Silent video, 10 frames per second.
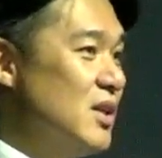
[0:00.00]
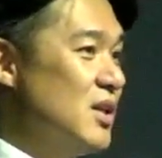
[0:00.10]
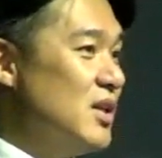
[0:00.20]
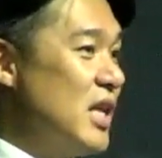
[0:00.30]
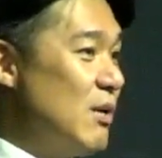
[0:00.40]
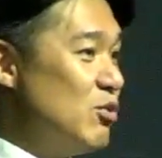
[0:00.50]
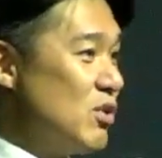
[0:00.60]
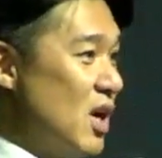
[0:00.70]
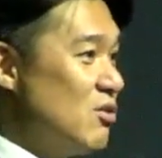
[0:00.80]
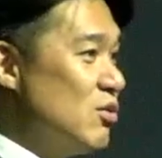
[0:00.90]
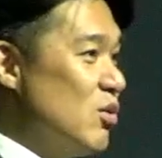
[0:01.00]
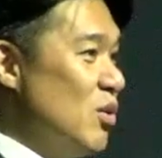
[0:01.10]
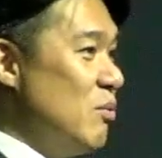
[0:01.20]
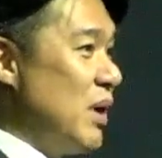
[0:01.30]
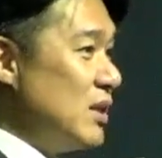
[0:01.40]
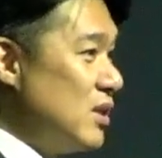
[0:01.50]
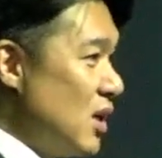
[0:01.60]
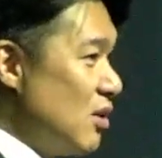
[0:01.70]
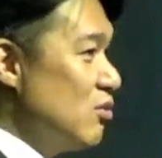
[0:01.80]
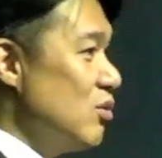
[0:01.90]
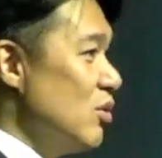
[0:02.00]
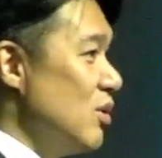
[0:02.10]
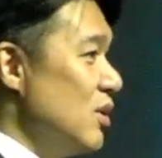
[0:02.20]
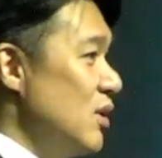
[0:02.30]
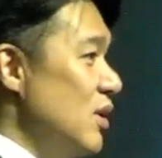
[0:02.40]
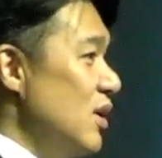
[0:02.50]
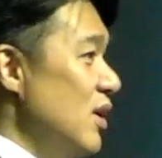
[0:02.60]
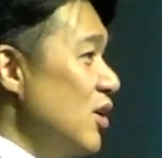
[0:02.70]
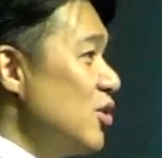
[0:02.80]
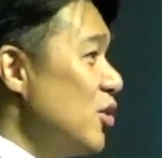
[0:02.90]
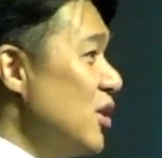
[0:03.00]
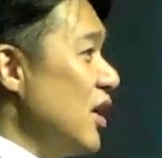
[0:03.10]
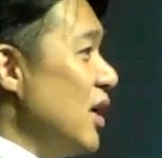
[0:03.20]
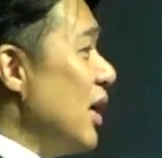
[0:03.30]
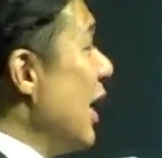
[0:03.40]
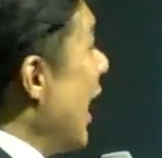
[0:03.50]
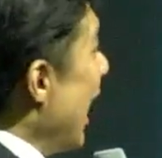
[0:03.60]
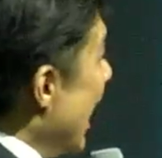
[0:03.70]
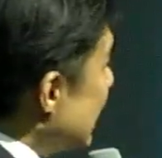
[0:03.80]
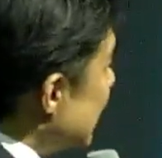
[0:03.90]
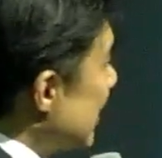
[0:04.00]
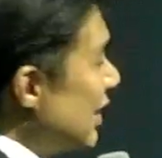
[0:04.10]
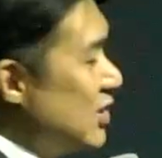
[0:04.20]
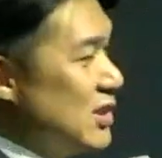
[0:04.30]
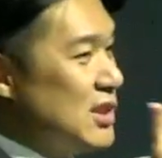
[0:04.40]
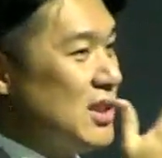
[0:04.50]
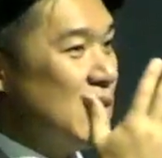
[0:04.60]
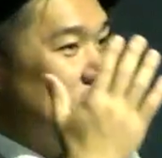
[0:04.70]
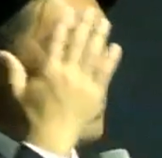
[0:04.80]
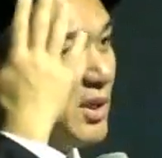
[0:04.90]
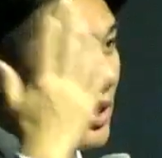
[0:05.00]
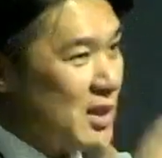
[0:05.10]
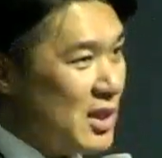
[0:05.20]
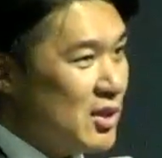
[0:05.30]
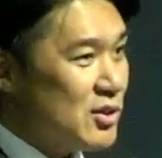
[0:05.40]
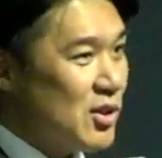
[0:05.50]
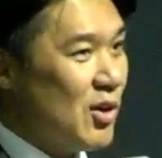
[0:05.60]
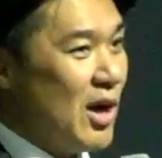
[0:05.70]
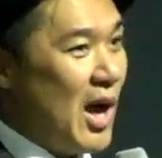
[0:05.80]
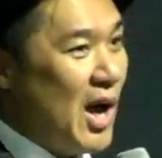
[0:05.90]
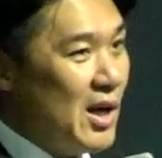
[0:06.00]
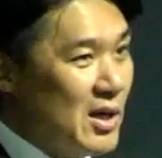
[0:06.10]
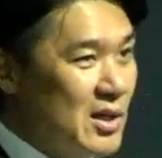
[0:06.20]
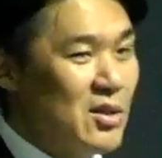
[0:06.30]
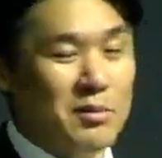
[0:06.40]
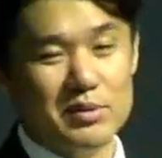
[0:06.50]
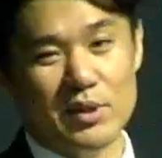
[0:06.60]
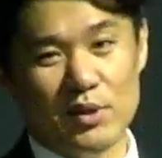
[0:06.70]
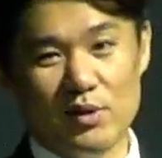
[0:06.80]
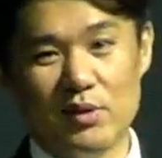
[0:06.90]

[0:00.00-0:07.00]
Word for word: 나무를 가꾸고 밭을 가꾸고 그런데 아직까지 비가 안 내려서 할 일이 없어요.